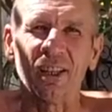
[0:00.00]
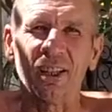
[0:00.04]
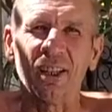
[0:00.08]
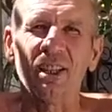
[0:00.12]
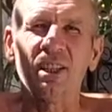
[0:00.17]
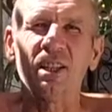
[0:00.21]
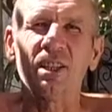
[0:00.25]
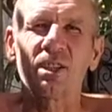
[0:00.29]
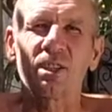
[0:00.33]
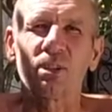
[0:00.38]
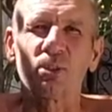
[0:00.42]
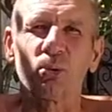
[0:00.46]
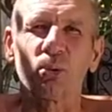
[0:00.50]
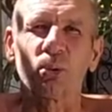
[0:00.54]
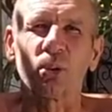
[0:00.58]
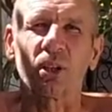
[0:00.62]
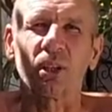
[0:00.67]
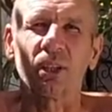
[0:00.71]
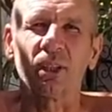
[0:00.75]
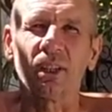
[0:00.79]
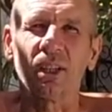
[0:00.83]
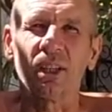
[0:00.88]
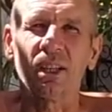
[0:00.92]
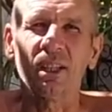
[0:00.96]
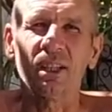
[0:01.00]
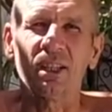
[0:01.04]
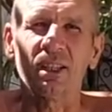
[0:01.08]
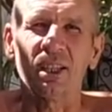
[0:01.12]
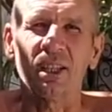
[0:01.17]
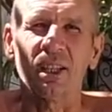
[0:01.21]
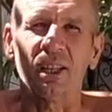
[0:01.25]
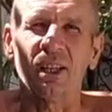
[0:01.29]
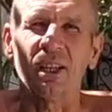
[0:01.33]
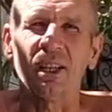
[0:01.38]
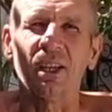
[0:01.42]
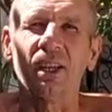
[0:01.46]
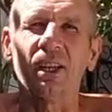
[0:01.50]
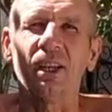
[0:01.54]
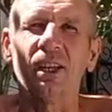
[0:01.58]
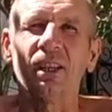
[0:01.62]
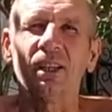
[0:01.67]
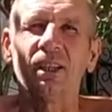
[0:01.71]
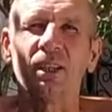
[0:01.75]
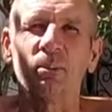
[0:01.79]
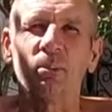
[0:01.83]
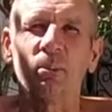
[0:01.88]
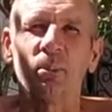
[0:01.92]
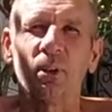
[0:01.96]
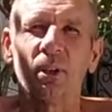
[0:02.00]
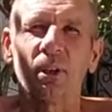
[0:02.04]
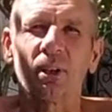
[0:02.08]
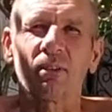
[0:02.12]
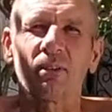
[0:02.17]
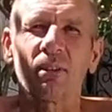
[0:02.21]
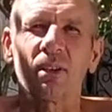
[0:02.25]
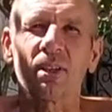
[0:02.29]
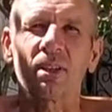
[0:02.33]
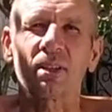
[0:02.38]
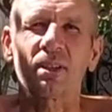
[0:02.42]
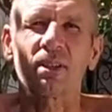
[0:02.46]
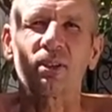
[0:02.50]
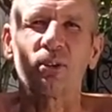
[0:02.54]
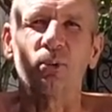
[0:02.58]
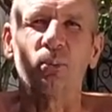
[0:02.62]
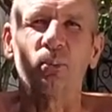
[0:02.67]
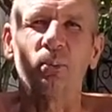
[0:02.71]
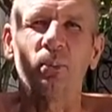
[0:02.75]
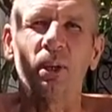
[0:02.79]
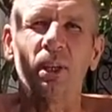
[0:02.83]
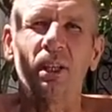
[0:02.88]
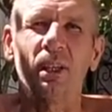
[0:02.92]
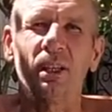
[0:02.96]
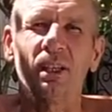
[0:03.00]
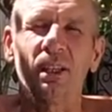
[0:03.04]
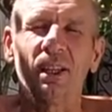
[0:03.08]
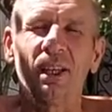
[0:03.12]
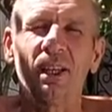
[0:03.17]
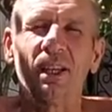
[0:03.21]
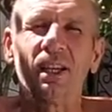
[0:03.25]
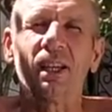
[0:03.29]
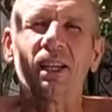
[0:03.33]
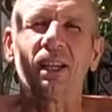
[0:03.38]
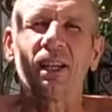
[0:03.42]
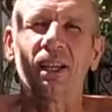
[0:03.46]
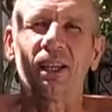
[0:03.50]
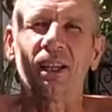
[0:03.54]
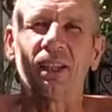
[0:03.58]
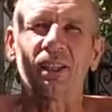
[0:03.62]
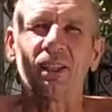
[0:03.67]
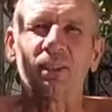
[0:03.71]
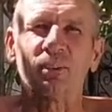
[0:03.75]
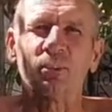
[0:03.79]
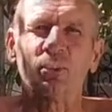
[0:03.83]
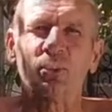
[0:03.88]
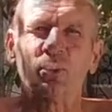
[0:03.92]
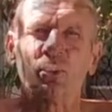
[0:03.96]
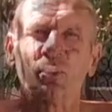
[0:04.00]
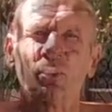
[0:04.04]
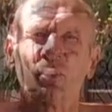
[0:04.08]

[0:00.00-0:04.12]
И сутра нети – это первая ступень к этому.